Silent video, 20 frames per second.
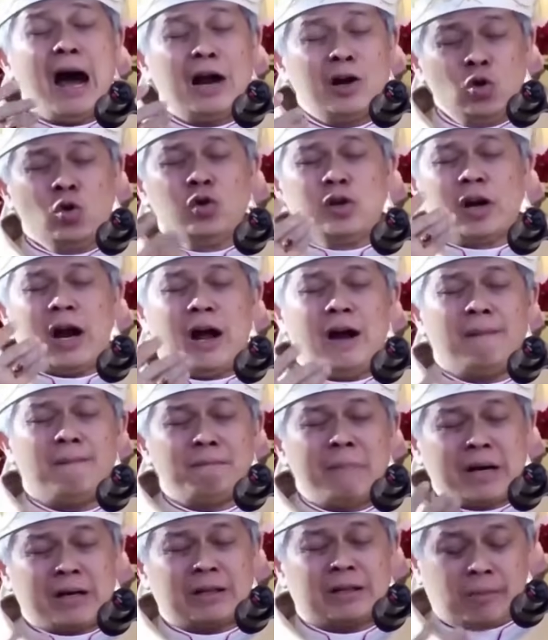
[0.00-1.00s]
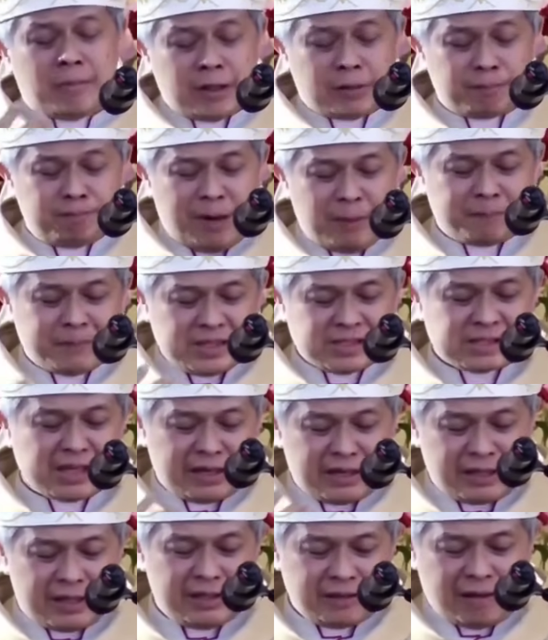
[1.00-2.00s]
anugerah martabat
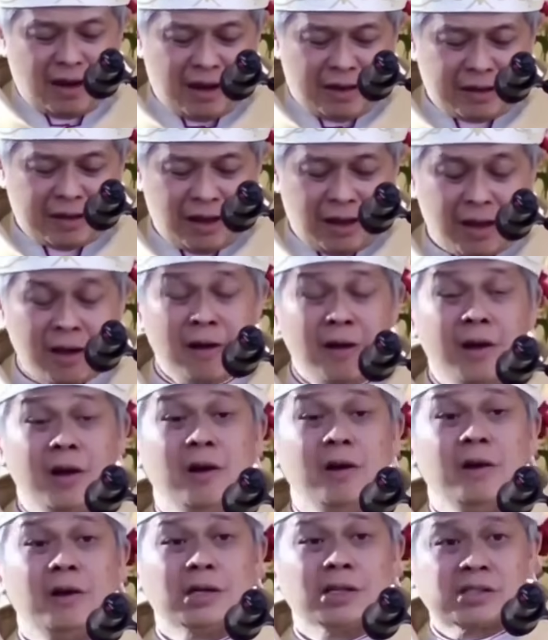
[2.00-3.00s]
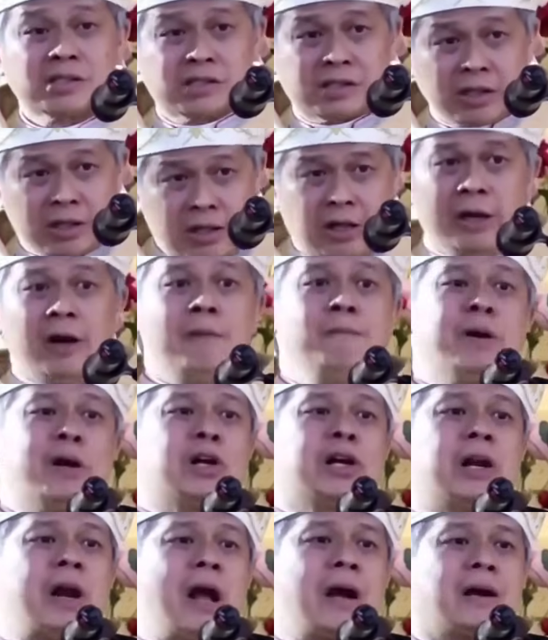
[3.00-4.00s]
baptisan kita adalah segera
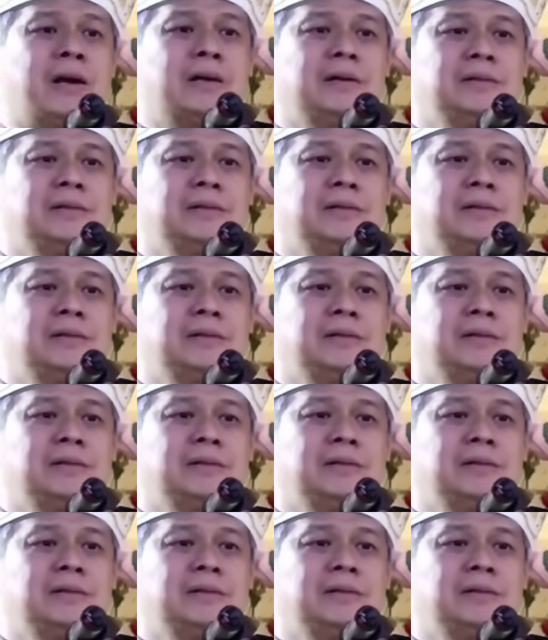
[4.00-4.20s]
bergerak.